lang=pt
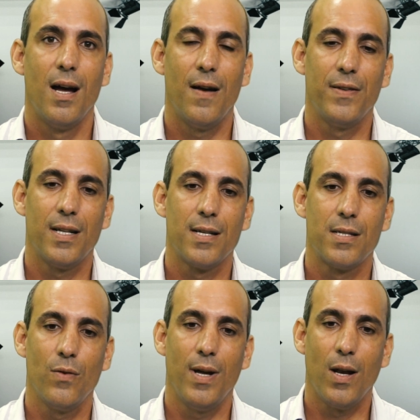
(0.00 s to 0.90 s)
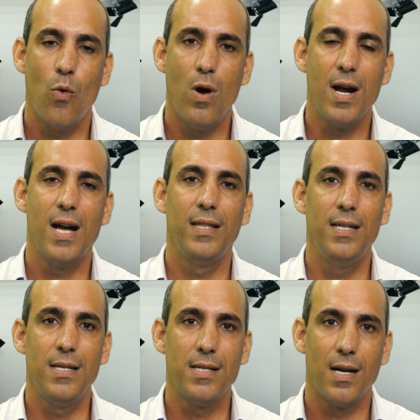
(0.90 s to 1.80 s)
a federação ela
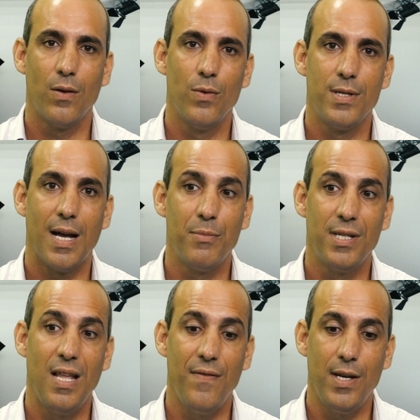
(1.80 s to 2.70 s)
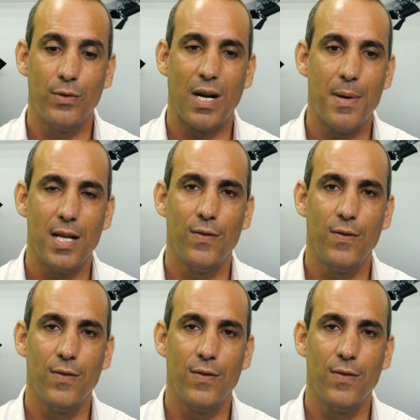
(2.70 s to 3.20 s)
organiza os árbitros que deveriam trabalhar de